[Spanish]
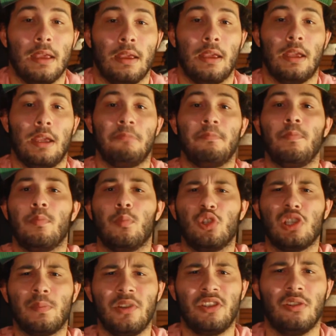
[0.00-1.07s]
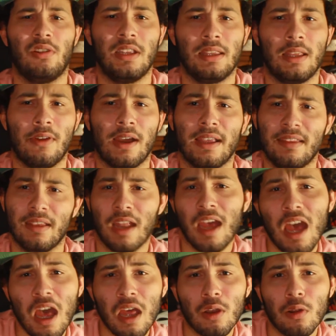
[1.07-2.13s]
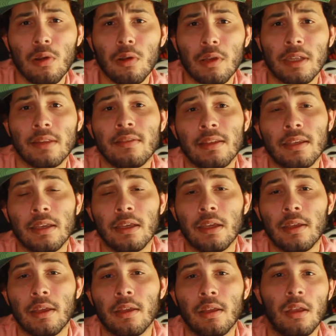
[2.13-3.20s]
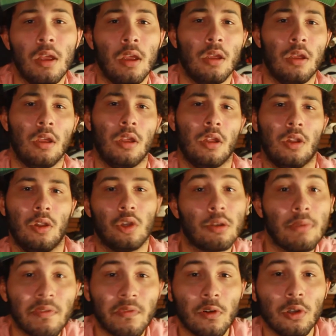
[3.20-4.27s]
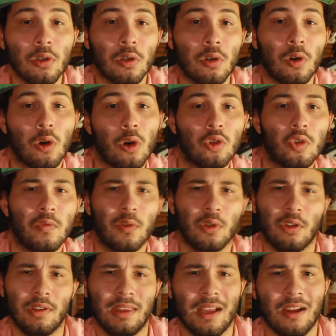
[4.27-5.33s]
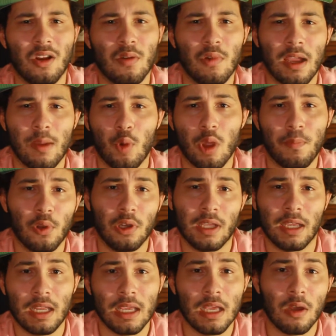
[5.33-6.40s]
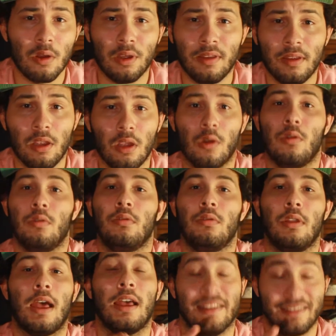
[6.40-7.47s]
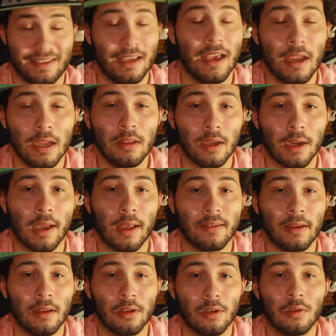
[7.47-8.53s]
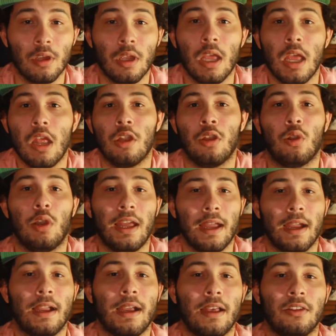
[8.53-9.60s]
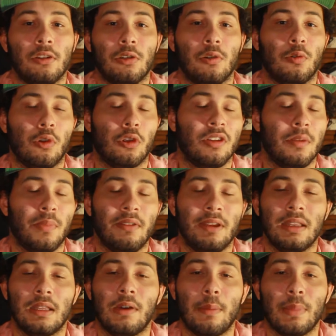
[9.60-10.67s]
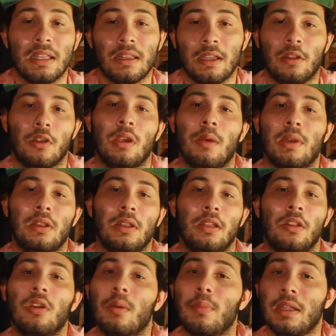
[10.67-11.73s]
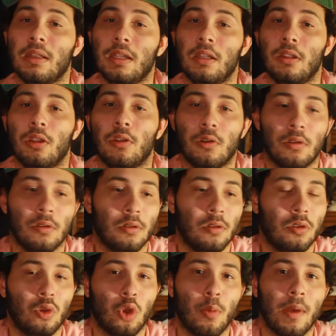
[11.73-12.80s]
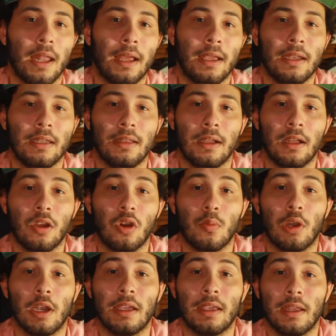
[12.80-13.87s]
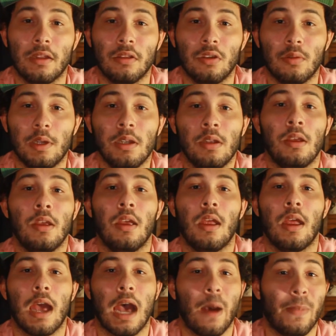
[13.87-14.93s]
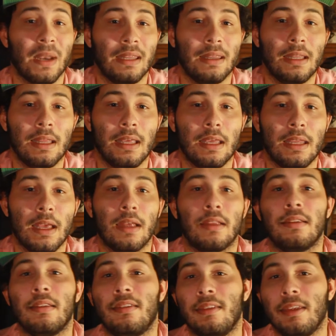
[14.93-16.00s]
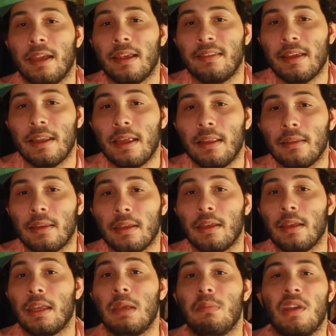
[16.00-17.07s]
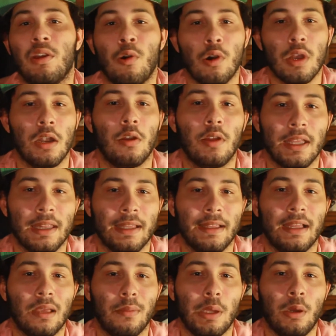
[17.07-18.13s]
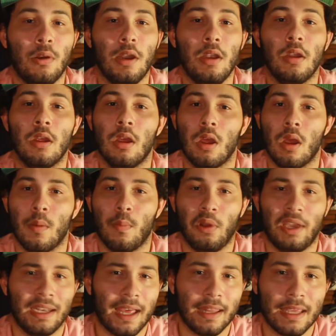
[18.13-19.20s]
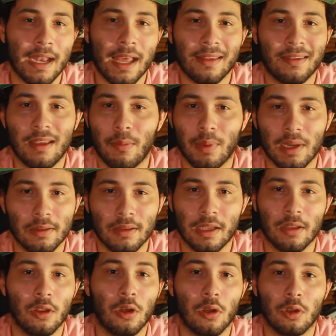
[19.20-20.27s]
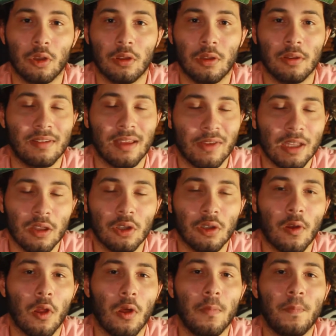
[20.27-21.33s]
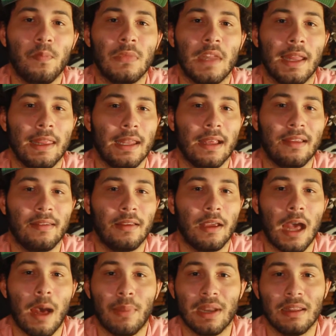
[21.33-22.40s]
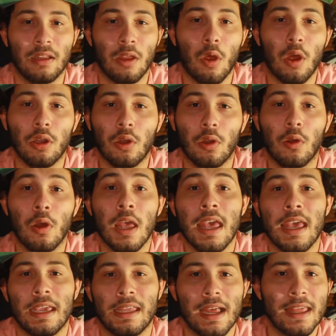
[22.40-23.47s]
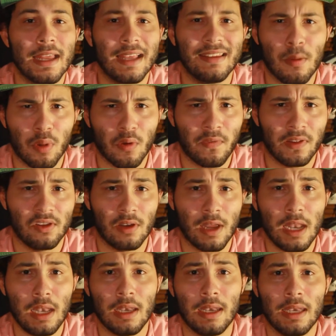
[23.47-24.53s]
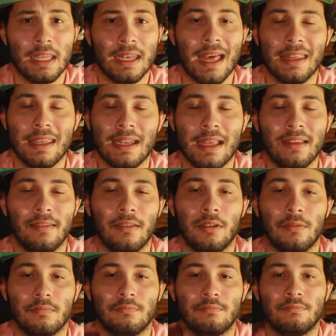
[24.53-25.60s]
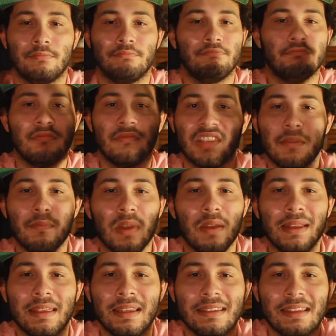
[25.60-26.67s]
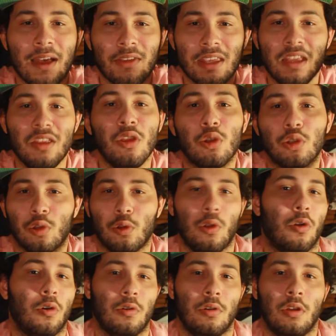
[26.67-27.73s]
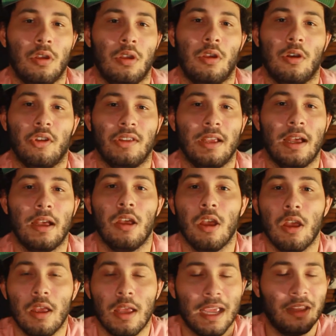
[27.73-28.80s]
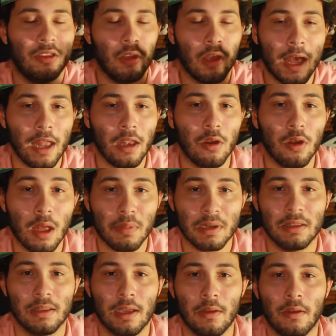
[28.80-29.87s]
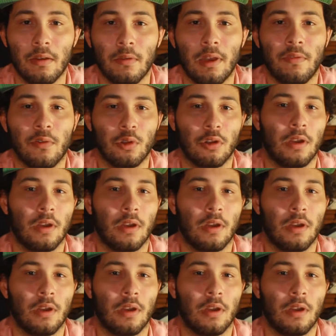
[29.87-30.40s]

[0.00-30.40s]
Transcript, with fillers: Eh, muchas personas te van a decir, ah, no, este, no tomes fotos o tus fotos están como que muy porquería o qué sé yo. Sí hay gente que hace eso. No le hagas caso, uno simplemente va aprendiendo y aprendiendo y aprendiendo. Toma las críticas como las quieras tomar, aprende de ellas, sigue hacia adelante y mejora lo que tengas que mejorar, porque nadie nace aprendiendo, sabiendo todo, nadie nace aprendido de todo, y nadie nace profesional, ni nadie nace simplemente sabiendo todo. O sea, esto es algo de aprender.